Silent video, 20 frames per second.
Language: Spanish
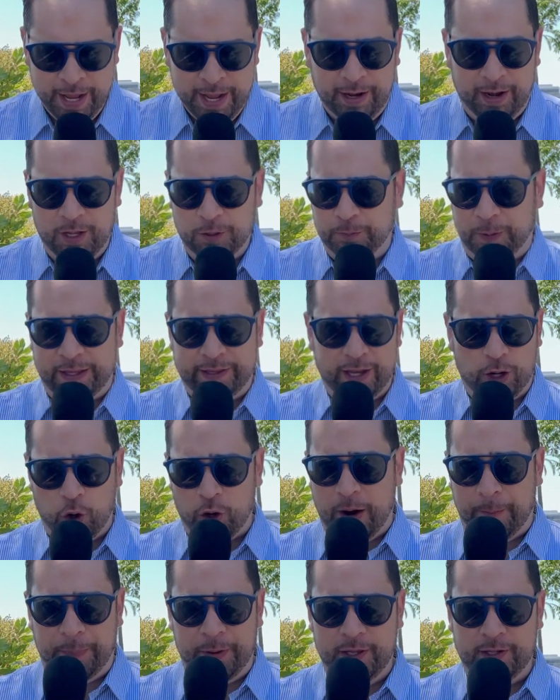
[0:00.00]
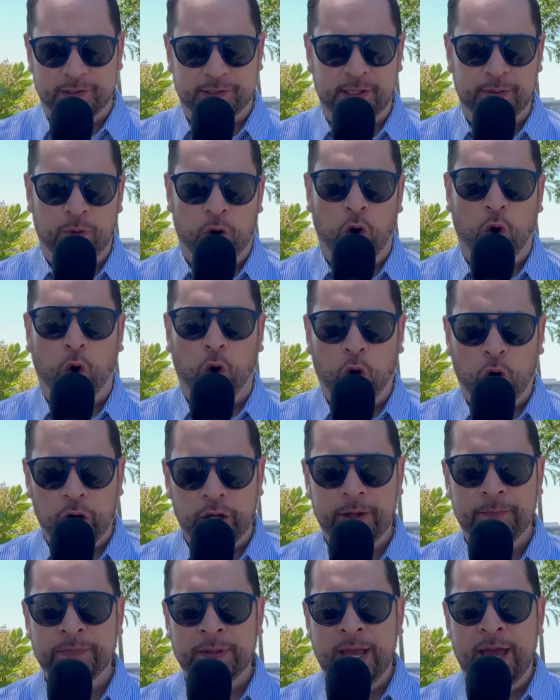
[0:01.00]
Les platico rapidísimo,
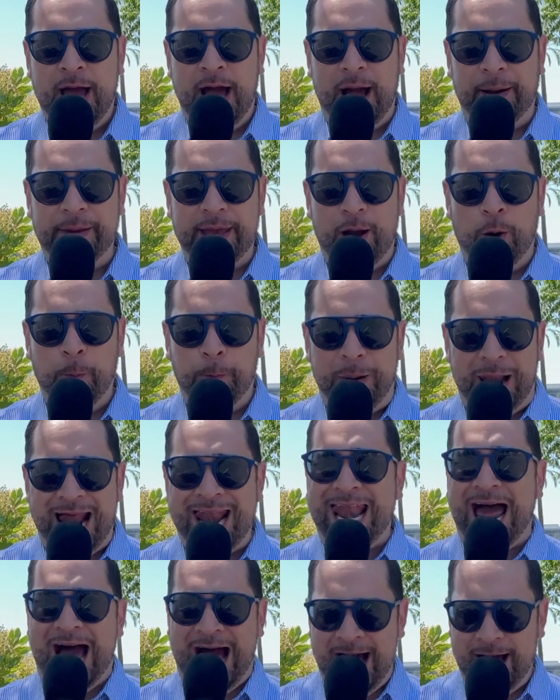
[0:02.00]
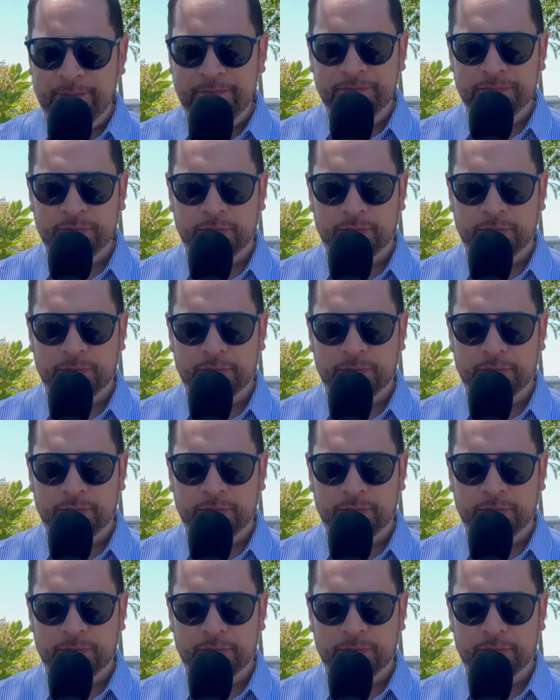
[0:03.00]
hoy había un plan A,